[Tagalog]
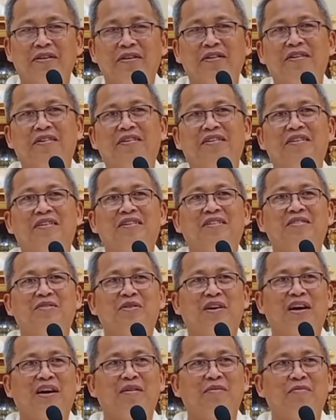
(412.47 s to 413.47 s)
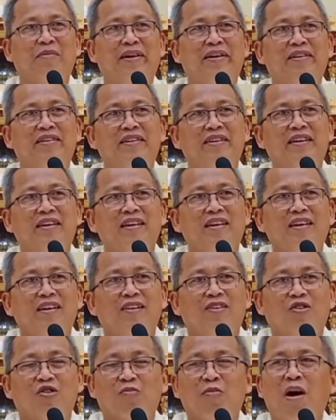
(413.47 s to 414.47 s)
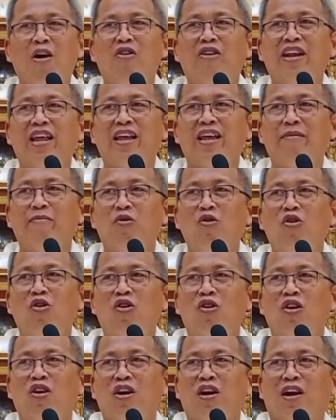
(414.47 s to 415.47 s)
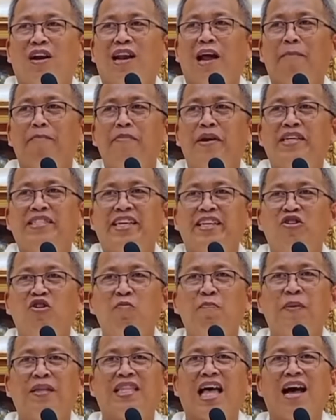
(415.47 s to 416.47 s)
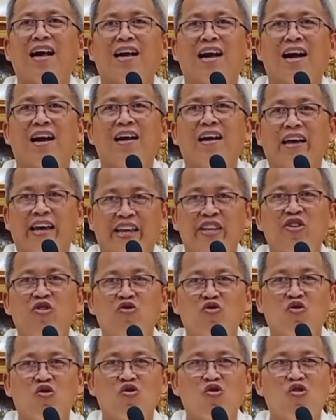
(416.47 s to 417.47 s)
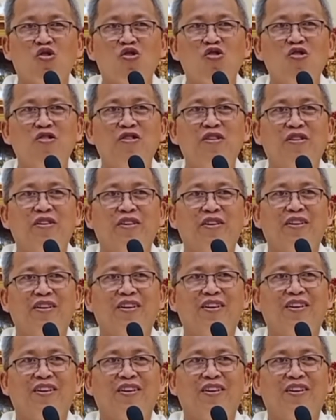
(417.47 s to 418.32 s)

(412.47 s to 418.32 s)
Oh, wa man. Og mao ni mo labnis inyong pitaka, inyong gukuron.